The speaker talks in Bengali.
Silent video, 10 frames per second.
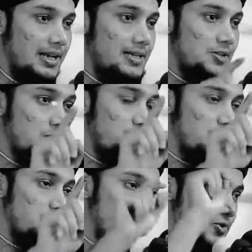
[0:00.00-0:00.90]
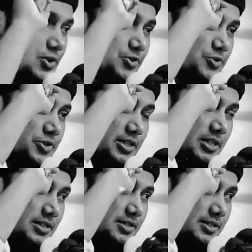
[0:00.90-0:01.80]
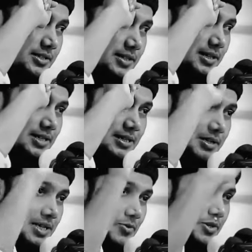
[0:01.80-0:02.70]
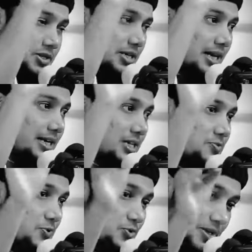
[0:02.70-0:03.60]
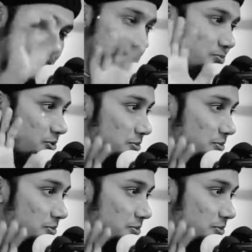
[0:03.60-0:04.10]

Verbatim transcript: আর একটা সবচেয়ে বড় অস্ত্র শিখিয়ে দিচ্ছি এটা আমি কাউকে শিখাইনি আজ পর্যন্ত আজকে